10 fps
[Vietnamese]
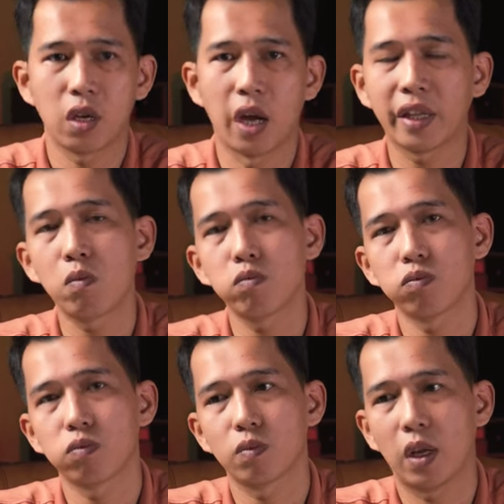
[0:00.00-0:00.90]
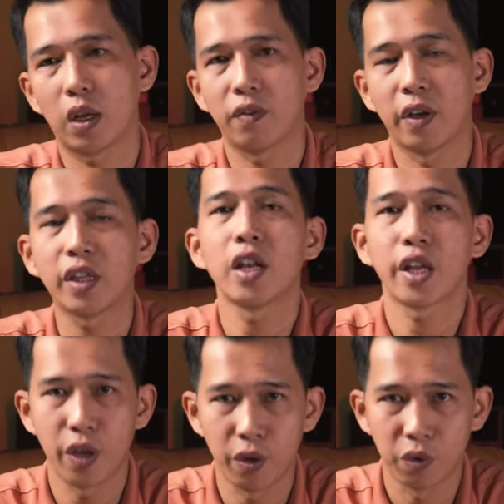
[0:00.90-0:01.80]
hệ thống à, vệ tinh
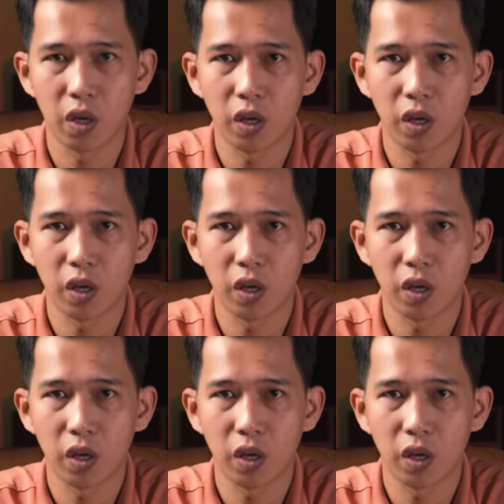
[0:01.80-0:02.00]
là nhiều